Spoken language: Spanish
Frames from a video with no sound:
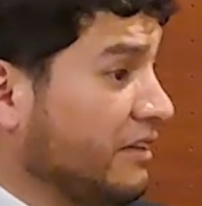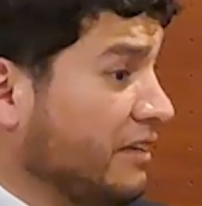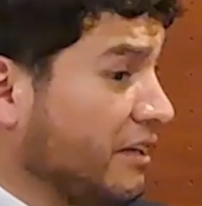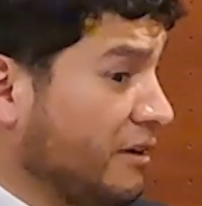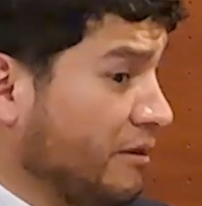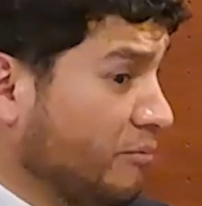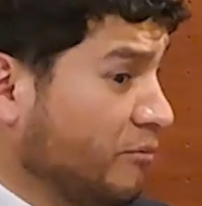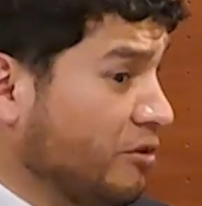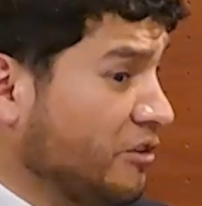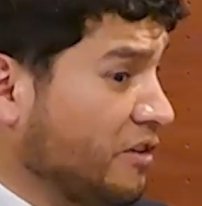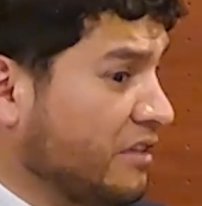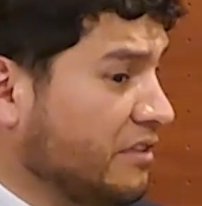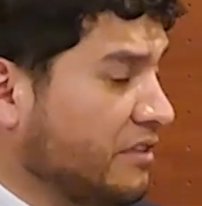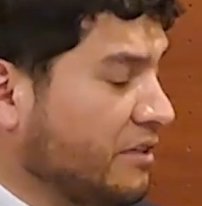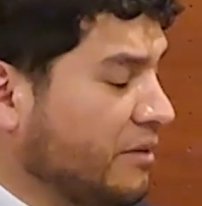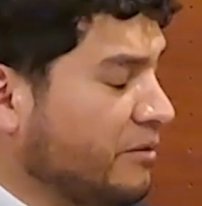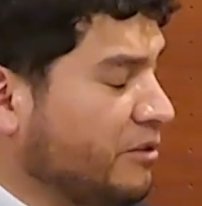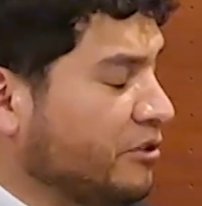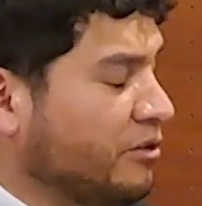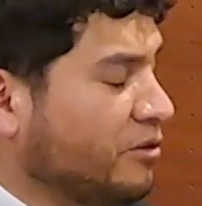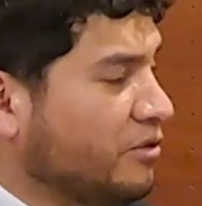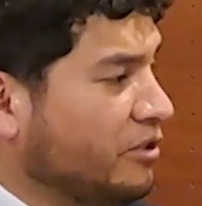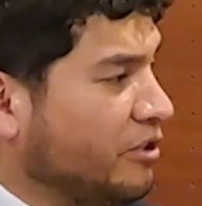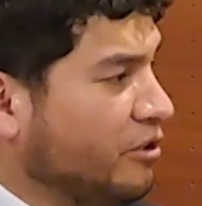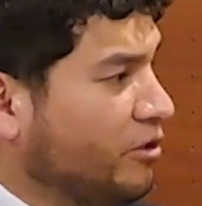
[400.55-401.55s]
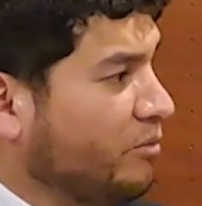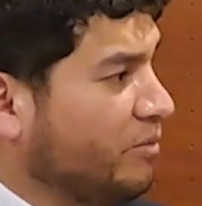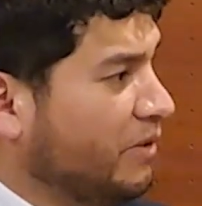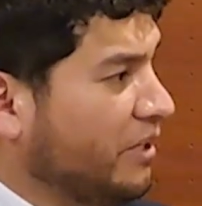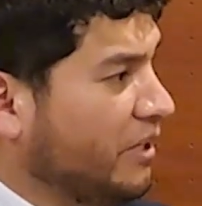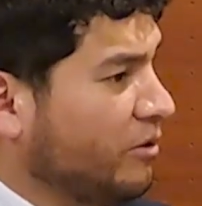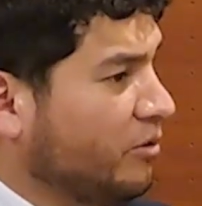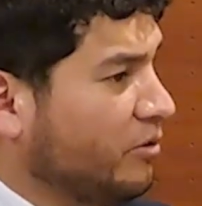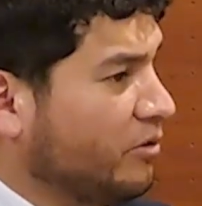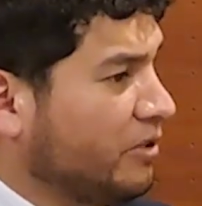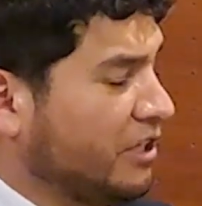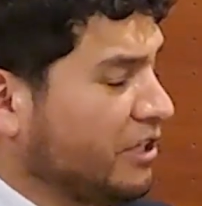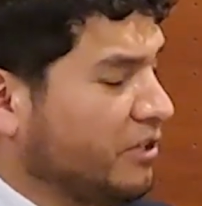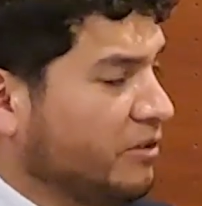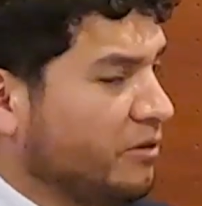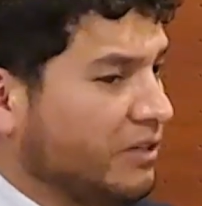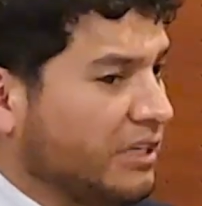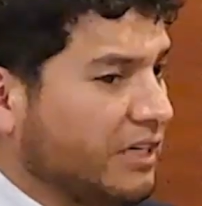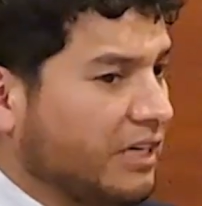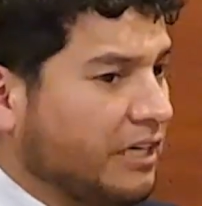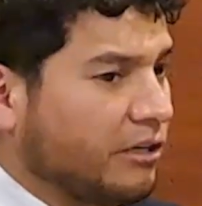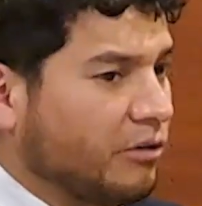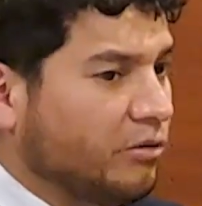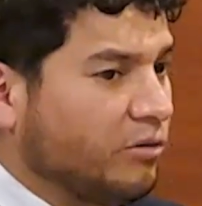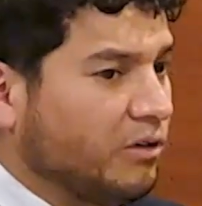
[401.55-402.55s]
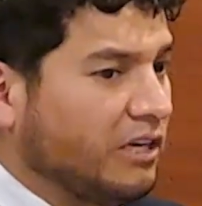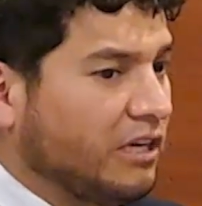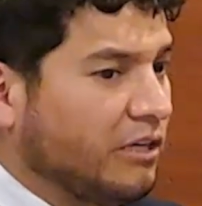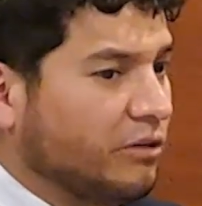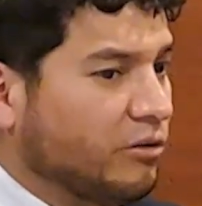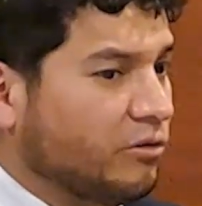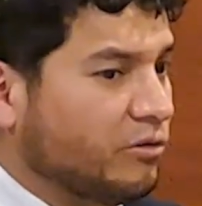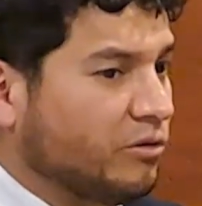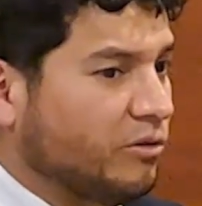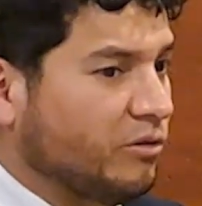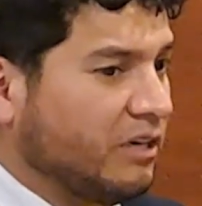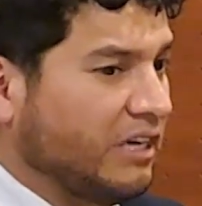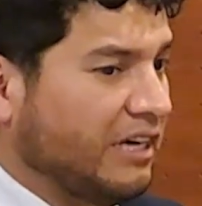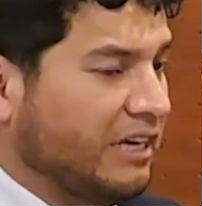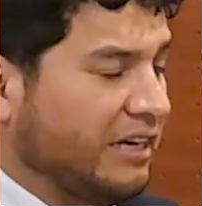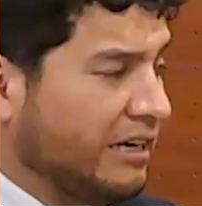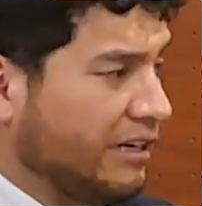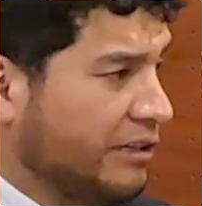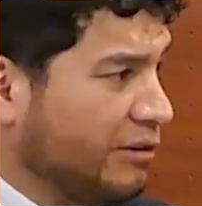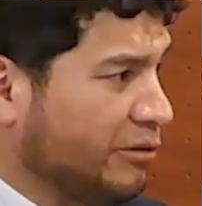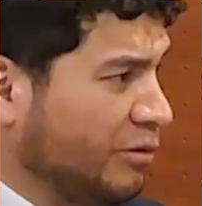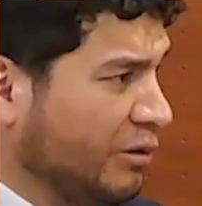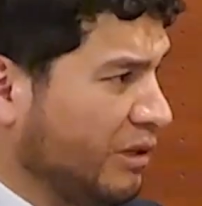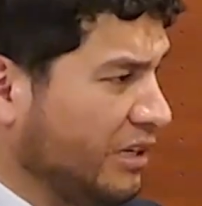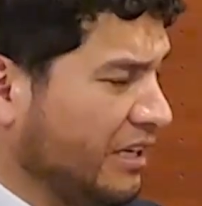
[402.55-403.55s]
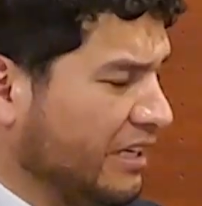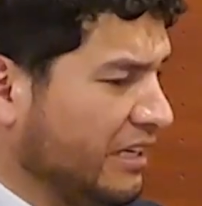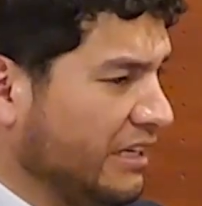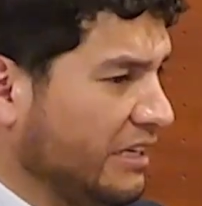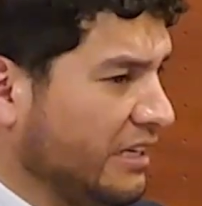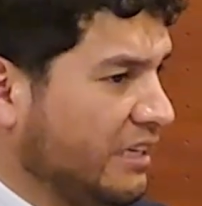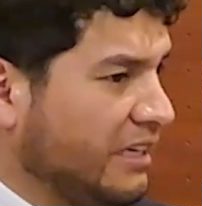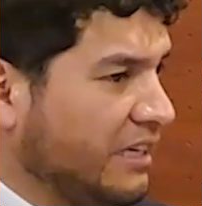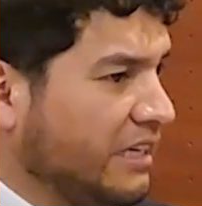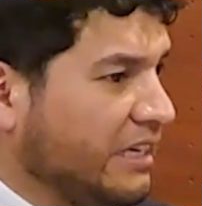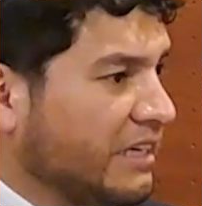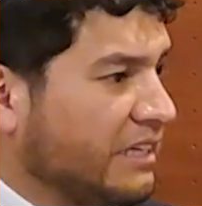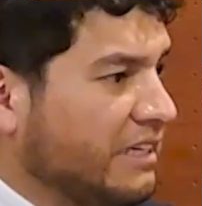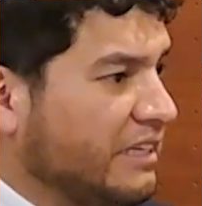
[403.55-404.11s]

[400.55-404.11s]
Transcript: tenemos el este servicio psicopedagógico cargo de la doctora Artola,